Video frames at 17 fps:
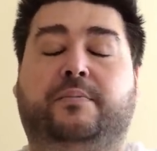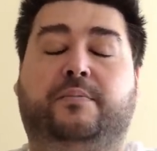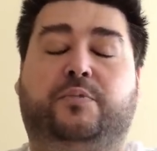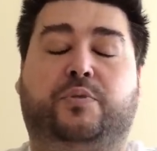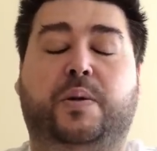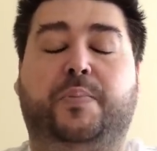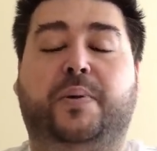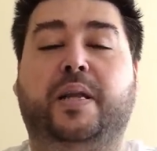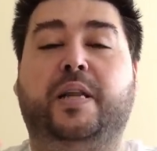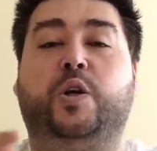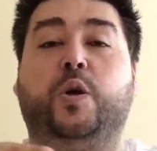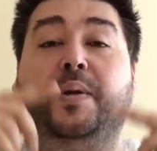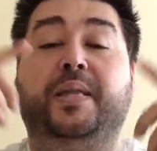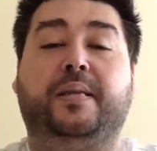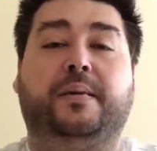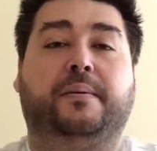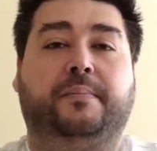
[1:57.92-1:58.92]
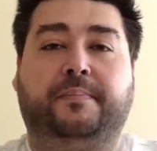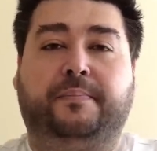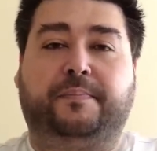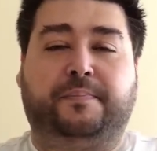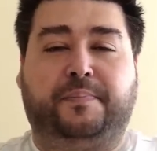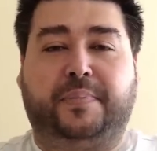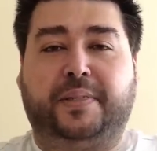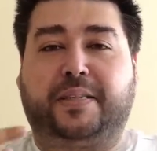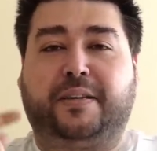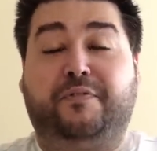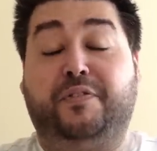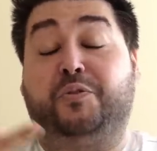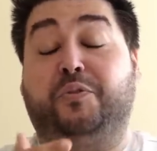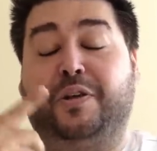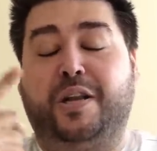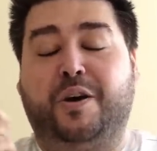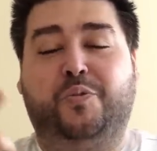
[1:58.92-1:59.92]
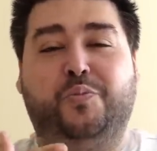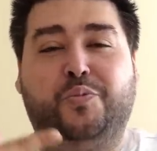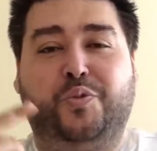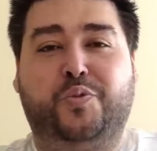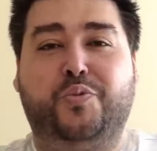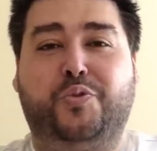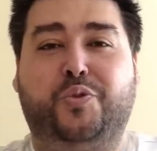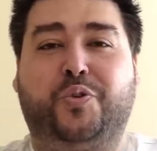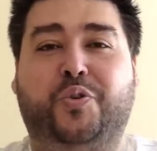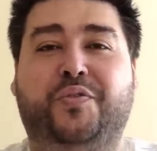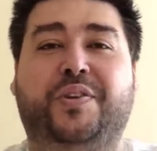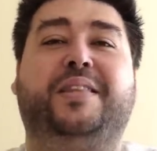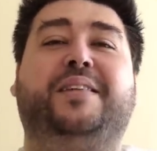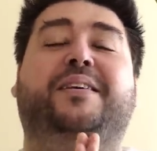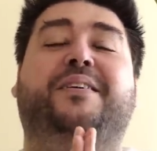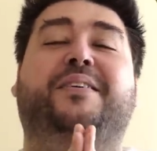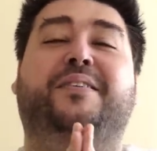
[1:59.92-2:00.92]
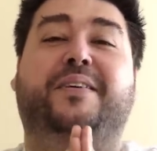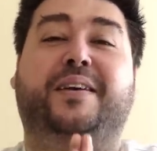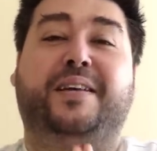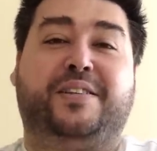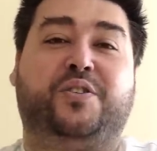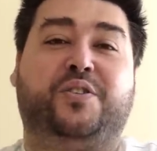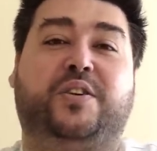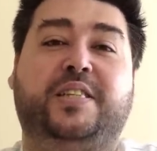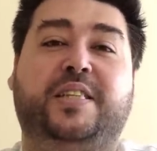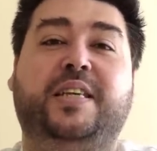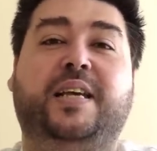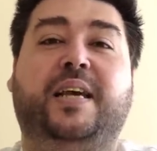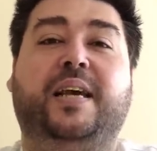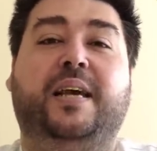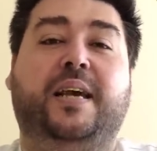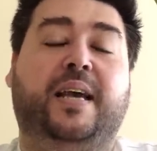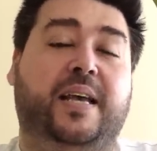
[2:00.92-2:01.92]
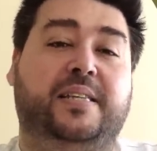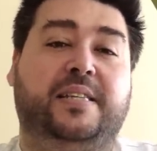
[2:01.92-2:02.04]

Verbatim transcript: ce qu'on appelle l'hélicobite, parce qu'elle fait tourner la roue beaucoup trop vite, euh, est sortie, et